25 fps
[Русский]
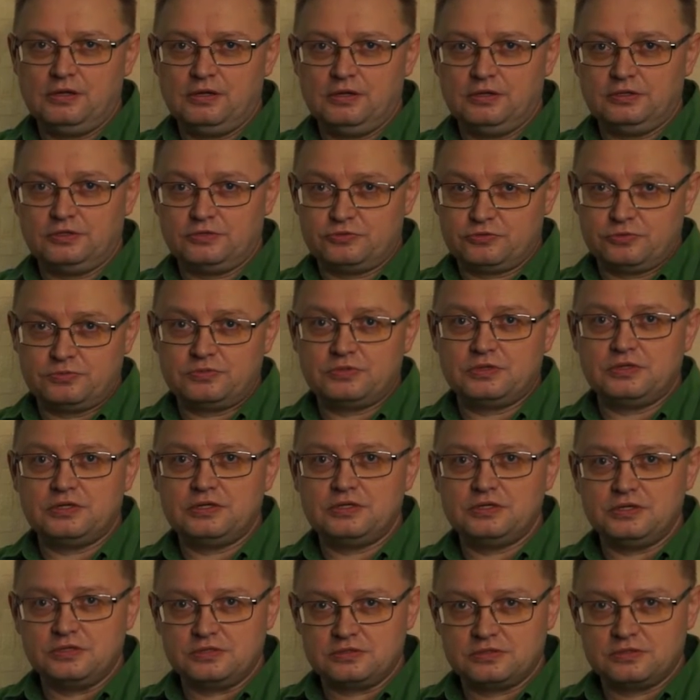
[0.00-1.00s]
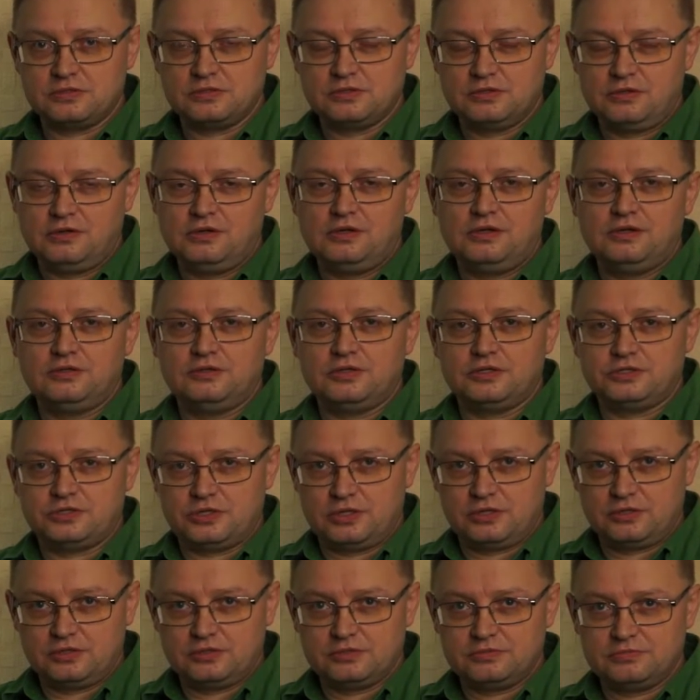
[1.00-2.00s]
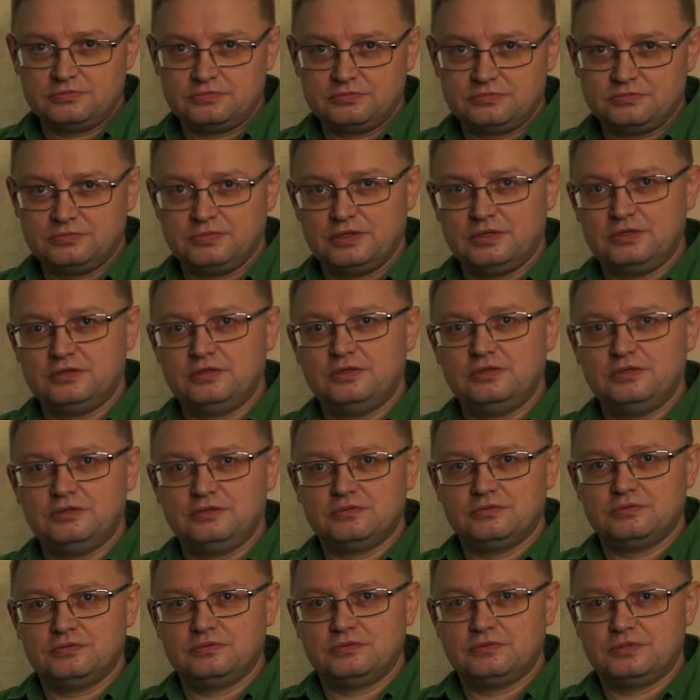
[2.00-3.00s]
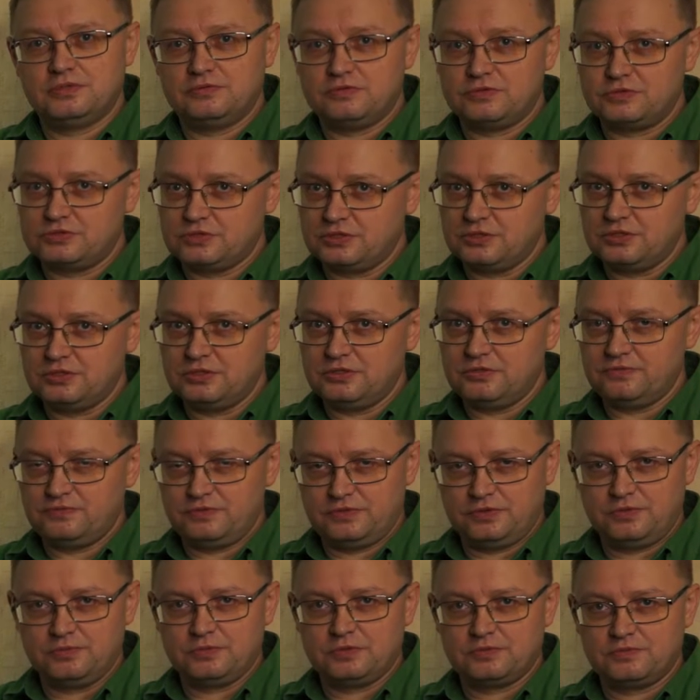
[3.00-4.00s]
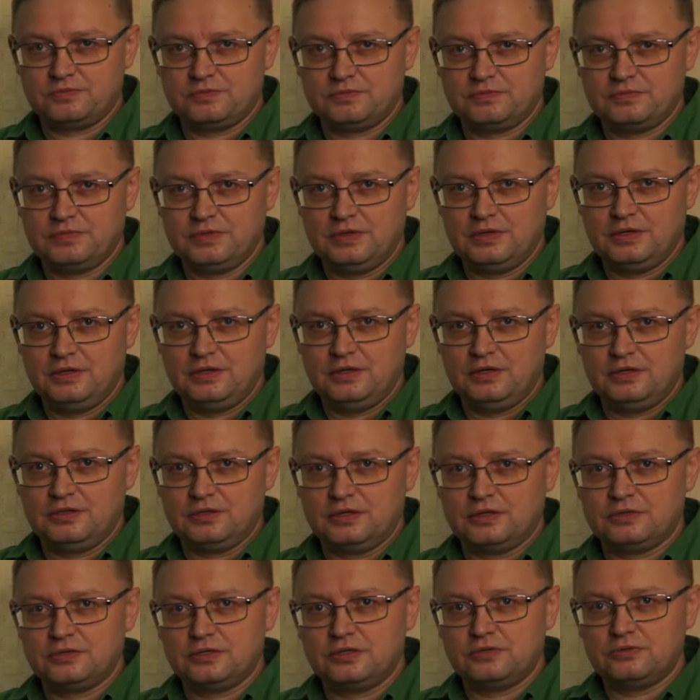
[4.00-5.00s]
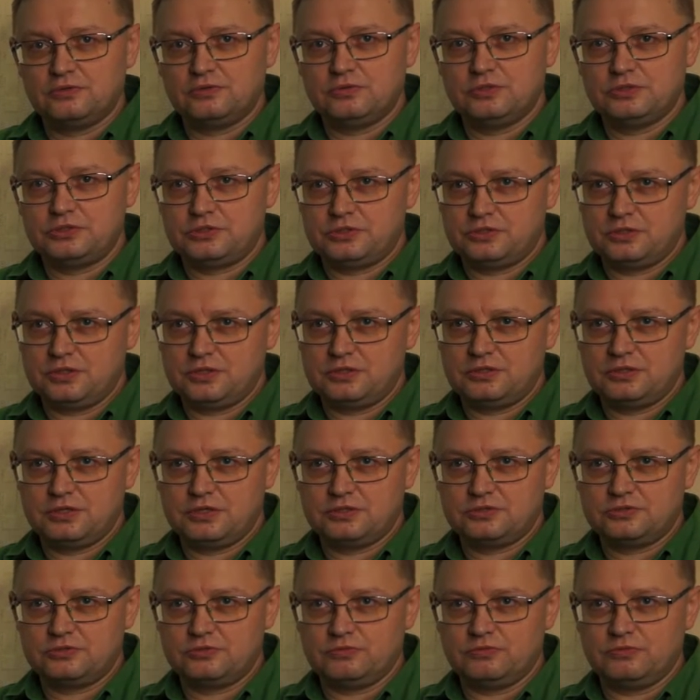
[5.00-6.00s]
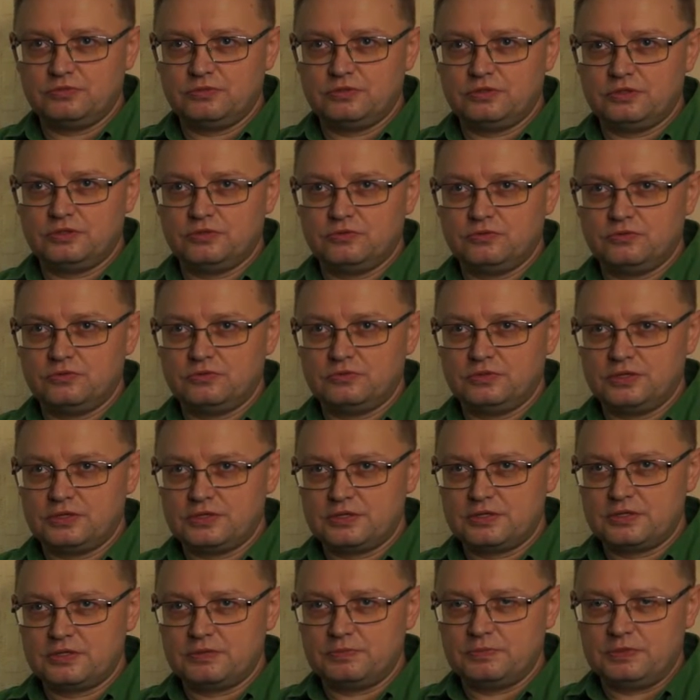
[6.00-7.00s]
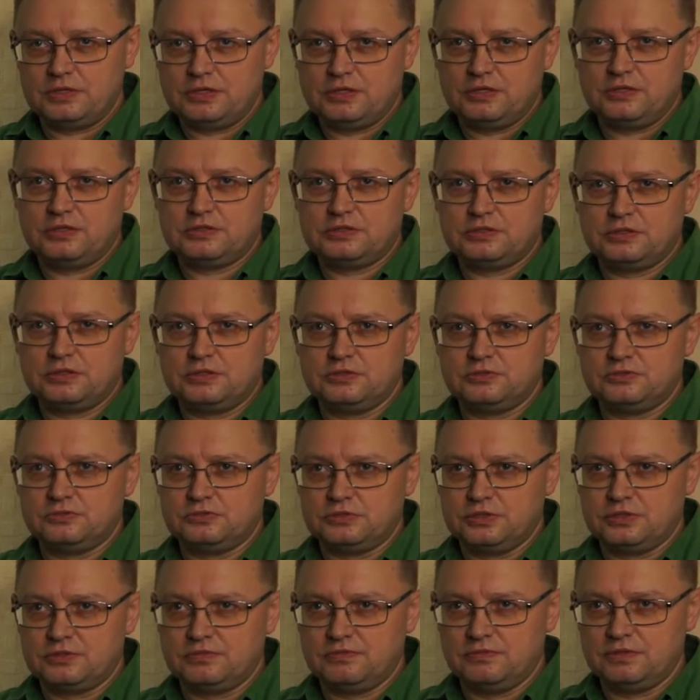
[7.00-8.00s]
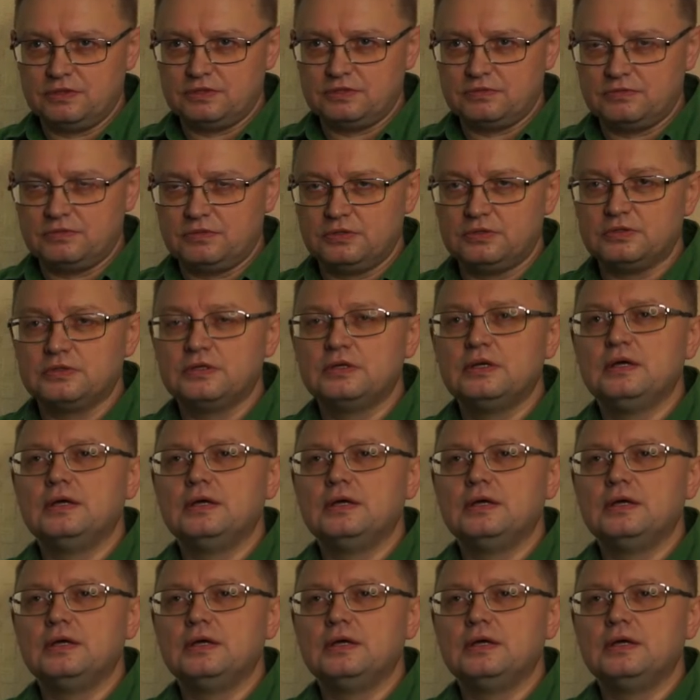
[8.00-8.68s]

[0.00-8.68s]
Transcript: это, собственно, и есть начало и завершение фильма. Как кино начинать так, чтобы оно нас цепляло, сразу захватывало.